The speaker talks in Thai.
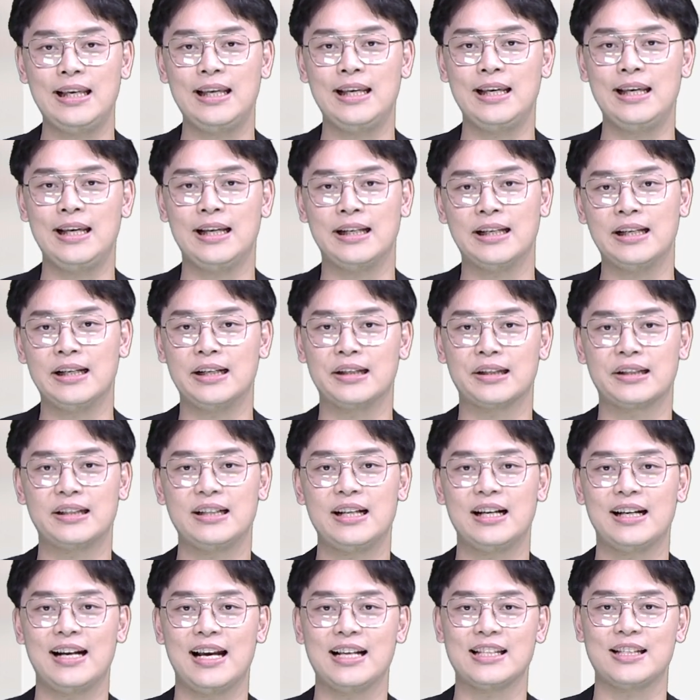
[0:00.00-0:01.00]
อีกหนึ่งเรื่อง
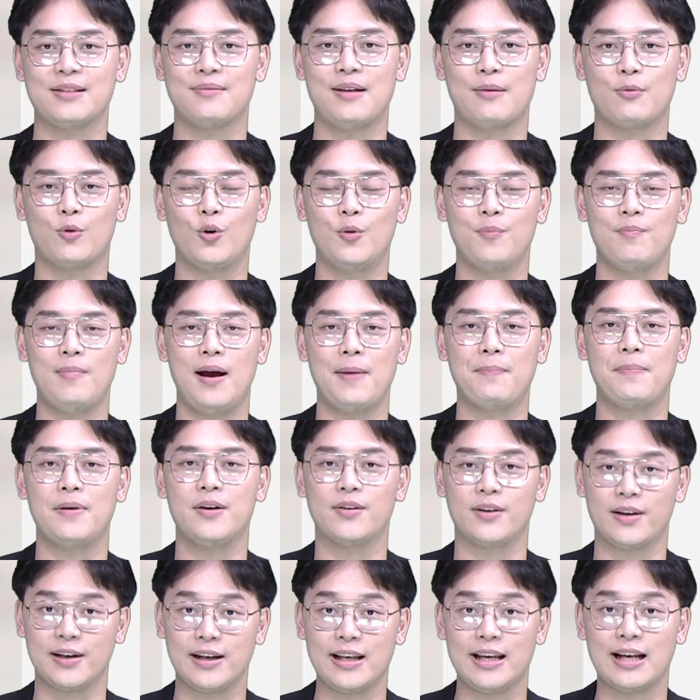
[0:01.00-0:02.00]
นะสำหรับคุณแมทพิร
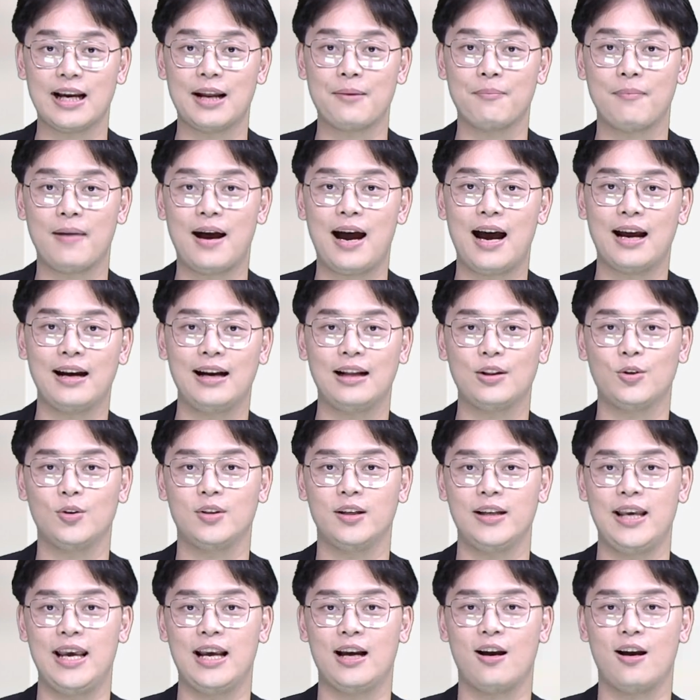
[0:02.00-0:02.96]
ณีกันบ้างนะตัวเธอเอง